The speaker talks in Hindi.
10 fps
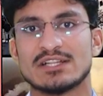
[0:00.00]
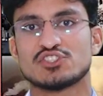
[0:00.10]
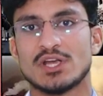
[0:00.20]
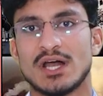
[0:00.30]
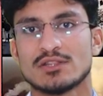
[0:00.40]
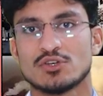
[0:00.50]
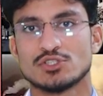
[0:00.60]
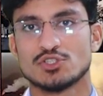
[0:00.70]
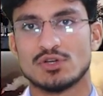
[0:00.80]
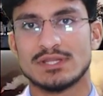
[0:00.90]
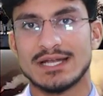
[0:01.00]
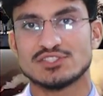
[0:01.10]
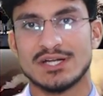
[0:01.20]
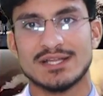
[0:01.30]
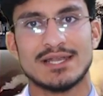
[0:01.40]
बादशाहत को
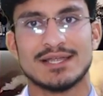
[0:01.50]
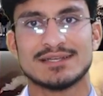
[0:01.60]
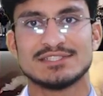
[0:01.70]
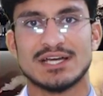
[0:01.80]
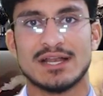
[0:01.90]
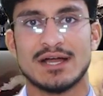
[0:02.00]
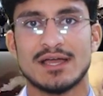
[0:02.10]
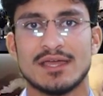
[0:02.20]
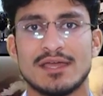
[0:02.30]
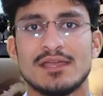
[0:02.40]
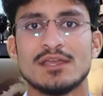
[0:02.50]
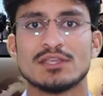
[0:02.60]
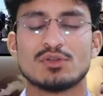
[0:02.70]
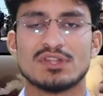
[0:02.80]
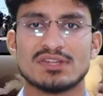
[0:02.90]
जोरदार झटका लगने जा रहा है
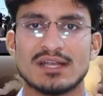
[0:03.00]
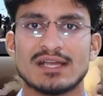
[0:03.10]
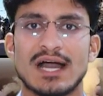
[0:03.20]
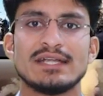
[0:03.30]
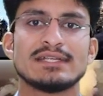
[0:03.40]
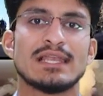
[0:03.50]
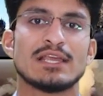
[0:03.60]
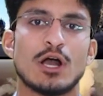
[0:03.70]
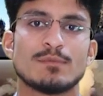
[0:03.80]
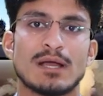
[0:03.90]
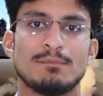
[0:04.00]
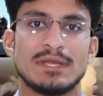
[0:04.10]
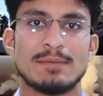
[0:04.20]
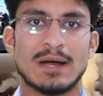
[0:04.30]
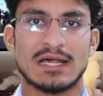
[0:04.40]
क्योंकि सरकारी टेलीकॉम
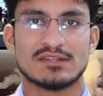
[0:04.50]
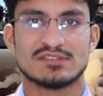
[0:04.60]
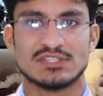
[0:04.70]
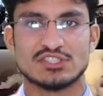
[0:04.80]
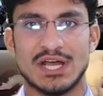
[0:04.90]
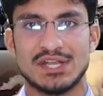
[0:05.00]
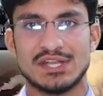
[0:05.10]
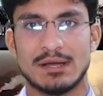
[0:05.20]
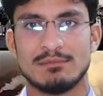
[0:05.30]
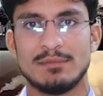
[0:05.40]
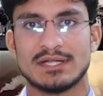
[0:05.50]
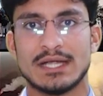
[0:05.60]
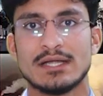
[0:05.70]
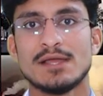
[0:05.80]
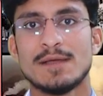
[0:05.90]
कंपनी भारत संचार निगम
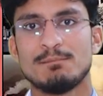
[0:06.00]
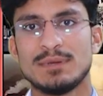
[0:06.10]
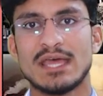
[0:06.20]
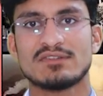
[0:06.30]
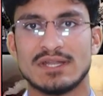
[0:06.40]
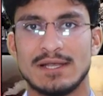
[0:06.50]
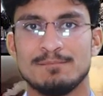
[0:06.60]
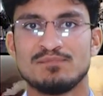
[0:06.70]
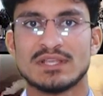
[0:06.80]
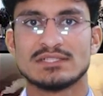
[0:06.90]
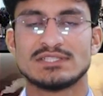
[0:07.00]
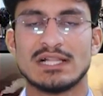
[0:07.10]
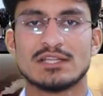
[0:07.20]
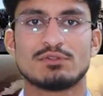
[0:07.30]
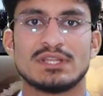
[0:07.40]
लिमिटेड बीएसएनएल
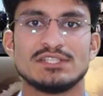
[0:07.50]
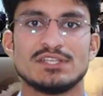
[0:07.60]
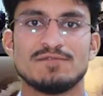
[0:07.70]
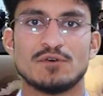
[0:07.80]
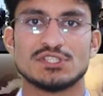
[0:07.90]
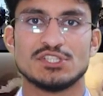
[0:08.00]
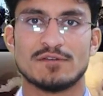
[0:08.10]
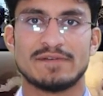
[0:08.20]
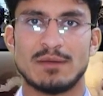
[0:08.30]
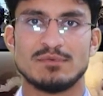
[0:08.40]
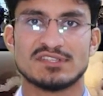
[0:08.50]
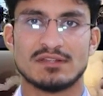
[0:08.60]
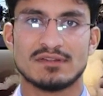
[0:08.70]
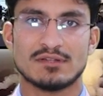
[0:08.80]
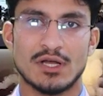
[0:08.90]
जल्द स्वदेशी 4G और 5G
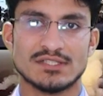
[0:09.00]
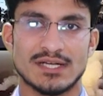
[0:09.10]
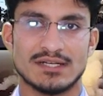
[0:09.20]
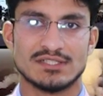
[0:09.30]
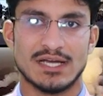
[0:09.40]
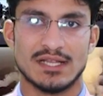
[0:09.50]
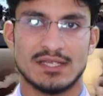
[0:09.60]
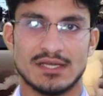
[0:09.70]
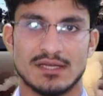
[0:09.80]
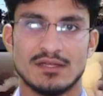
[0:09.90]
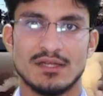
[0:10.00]
सर्विस लॉन्च करने जा रही है